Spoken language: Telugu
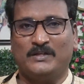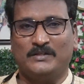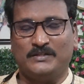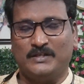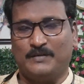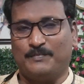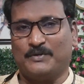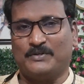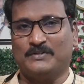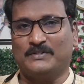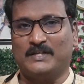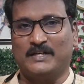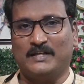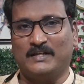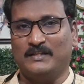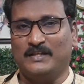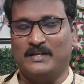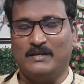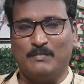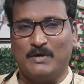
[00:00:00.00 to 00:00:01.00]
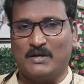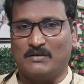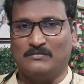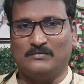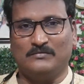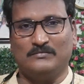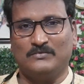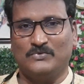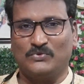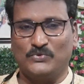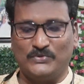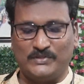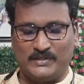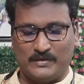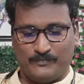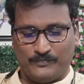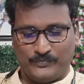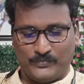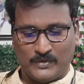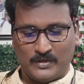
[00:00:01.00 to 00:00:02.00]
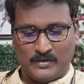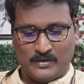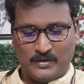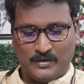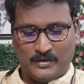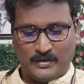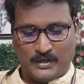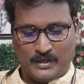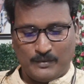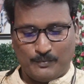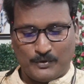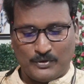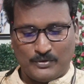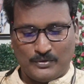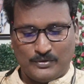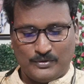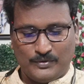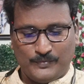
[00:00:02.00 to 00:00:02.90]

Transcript: చెప్పడం జరిగిందని మనం చూసాం ఇప్పుడు